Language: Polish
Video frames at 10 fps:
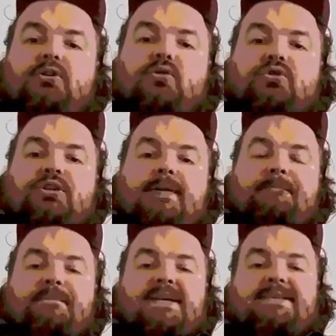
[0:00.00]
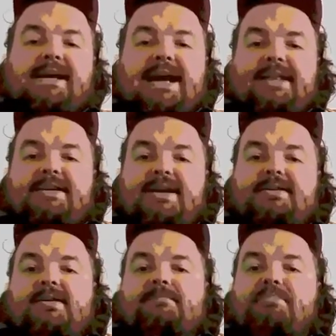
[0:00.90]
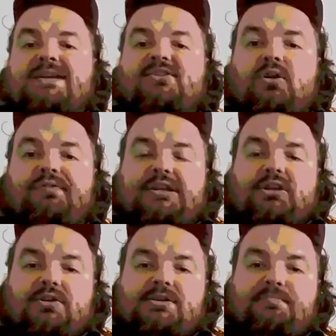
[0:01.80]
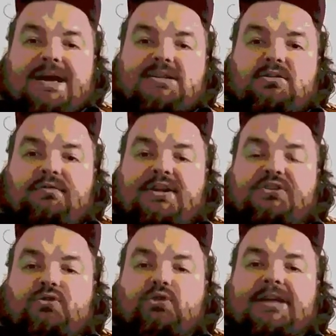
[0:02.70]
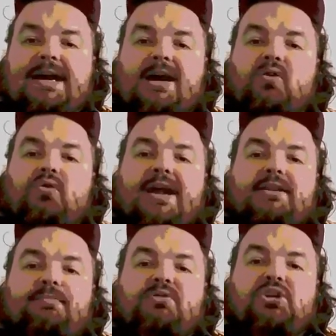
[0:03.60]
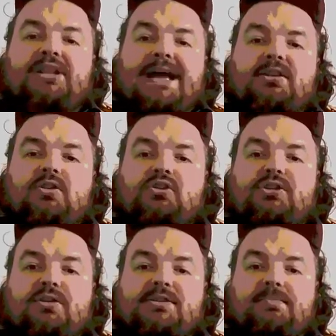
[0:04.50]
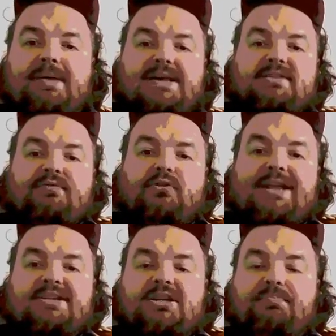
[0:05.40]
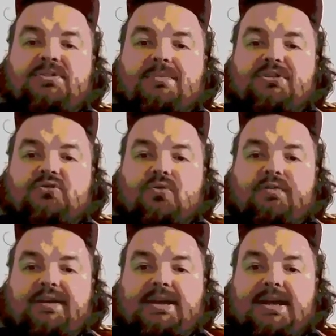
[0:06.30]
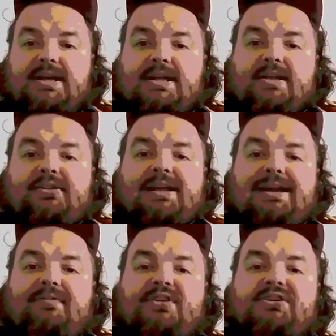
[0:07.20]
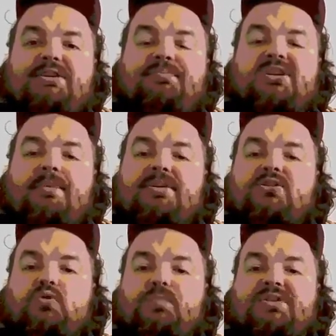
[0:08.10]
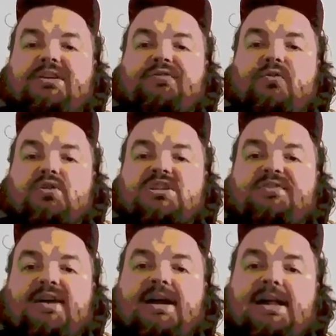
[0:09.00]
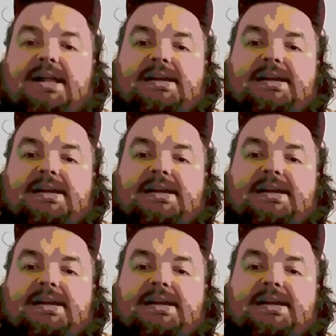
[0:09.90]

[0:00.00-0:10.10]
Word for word: już zagadnień bazowych, drodzy Państwo. Więc tutaj akurat przydatność, drodzy Państwo, naszej przemysłowej telewizji, przemysłu, przetwórstwa,